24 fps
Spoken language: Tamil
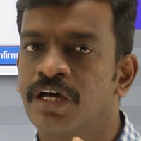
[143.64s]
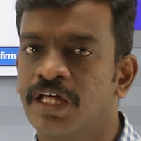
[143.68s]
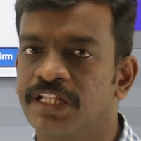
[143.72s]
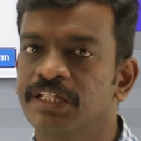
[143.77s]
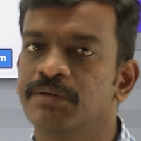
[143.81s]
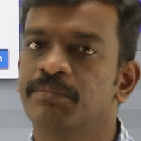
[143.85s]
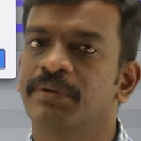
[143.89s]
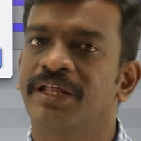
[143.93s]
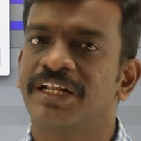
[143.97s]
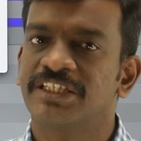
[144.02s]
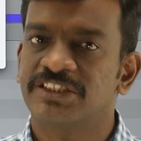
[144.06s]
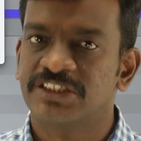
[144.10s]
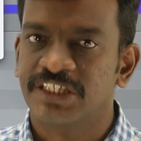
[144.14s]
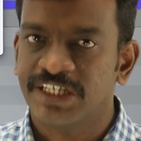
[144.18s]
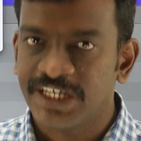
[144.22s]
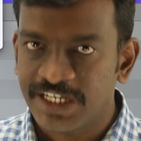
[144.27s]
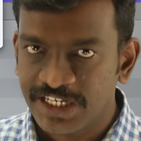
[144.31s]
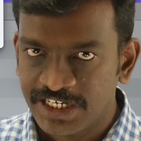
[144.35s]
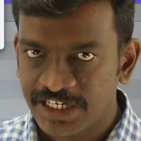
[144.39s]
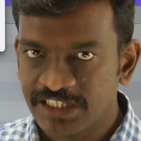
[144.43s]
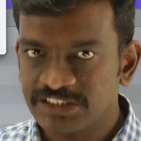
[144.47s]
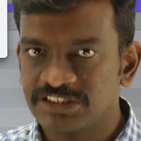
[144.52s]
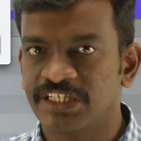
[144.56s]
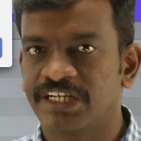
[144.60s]
அதே மாதிரி
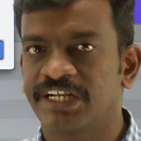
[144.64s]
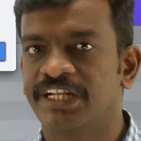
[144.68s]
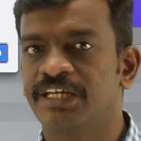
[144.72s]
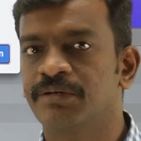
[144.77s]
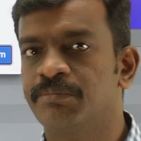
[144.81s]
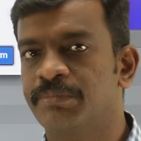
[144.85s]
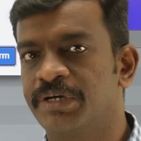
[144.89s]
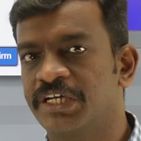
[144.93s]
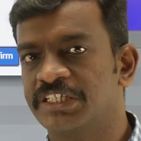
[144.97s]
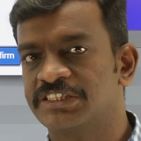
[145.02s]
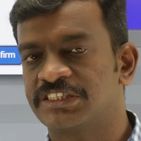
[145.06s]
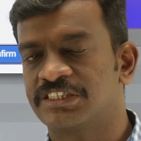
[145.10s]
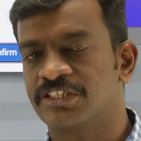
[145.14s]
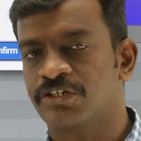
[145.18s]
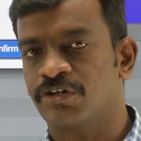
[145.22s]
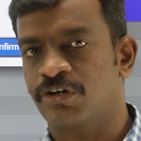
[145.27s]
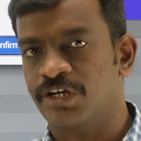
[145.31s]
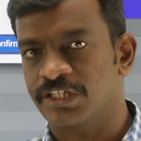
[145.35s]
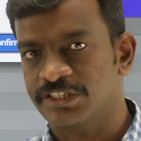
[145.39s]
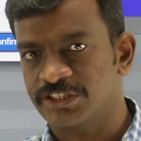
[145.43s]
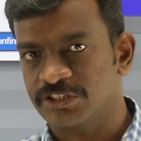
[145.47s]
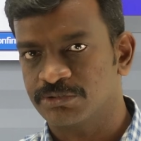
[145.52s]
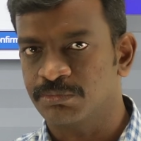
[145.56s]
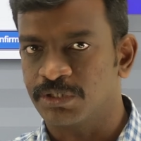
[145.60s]
சென்னைனா சென்னை பேஸ்டு
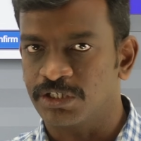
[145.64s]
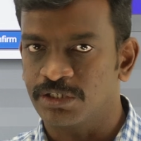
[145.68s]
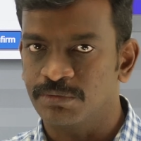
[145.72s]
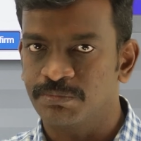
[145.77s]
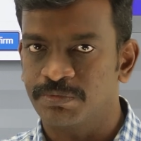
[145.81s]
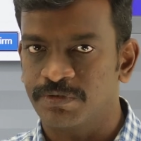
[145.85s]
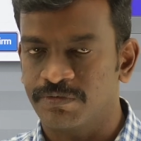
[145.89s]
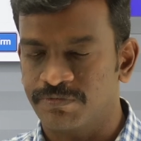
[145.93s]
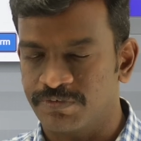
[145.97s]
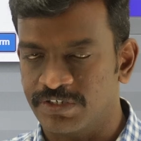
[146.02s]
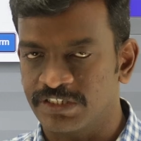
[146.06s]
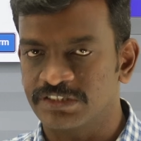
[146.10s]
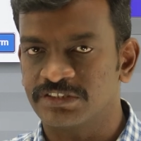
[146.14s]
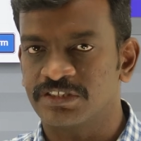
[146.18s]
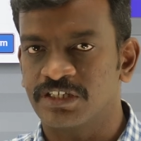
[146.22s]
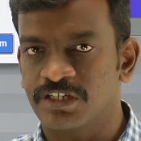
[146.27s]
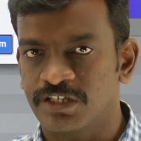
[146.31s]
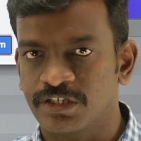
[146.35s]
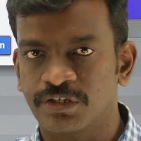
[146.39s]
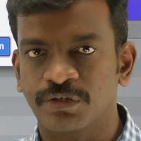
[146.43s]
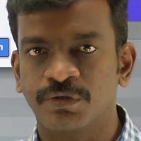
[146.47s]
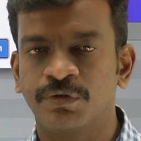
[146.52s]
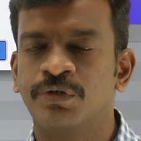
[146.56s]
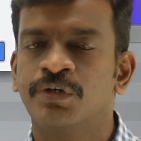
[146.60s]
காலேஜஸ் மட்டும் ப்ரிஃபரன்ஸில்
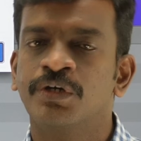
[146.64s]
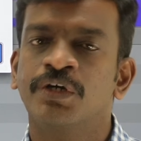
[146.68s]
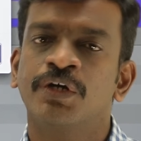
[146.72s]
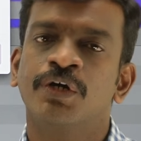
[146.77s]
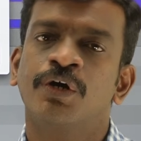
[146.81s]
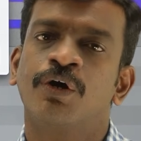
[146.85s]
இருக்கும்